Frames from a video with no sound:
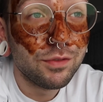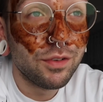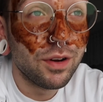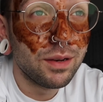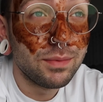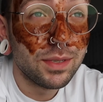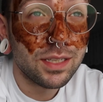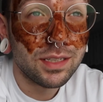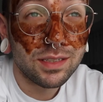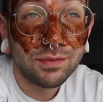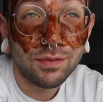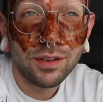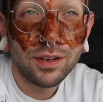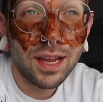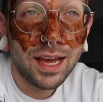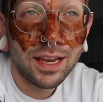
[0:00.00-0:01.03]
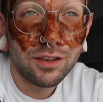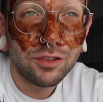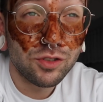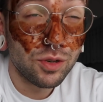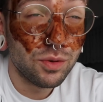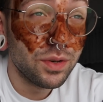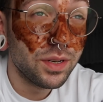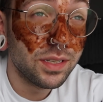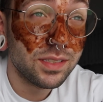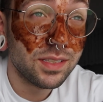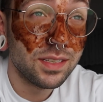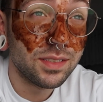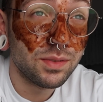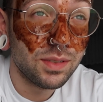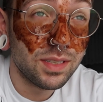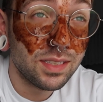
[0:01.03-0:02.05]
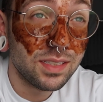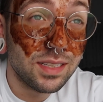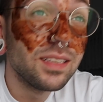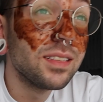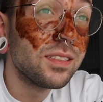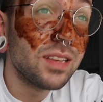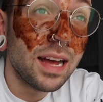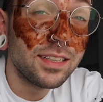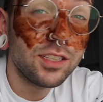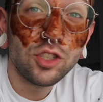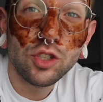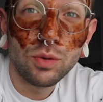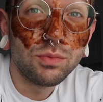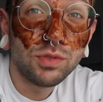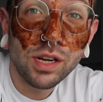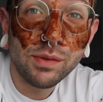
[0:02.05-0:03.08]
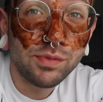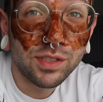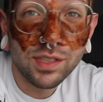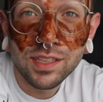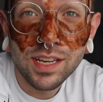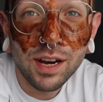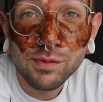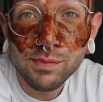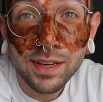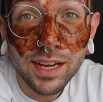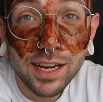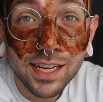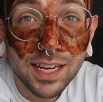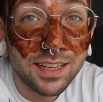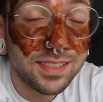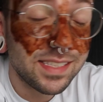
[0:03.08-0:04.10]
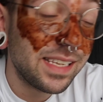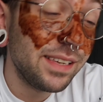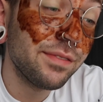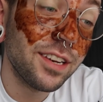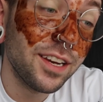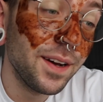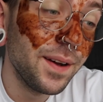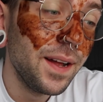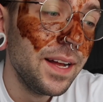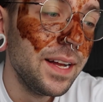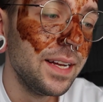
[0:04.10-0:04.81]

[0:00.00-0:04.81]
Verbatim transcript: Vor allem nicht das von Head Shoulders. Also Anti-Schuppen-Shampoos sind ja auch mega aggressiv, ne?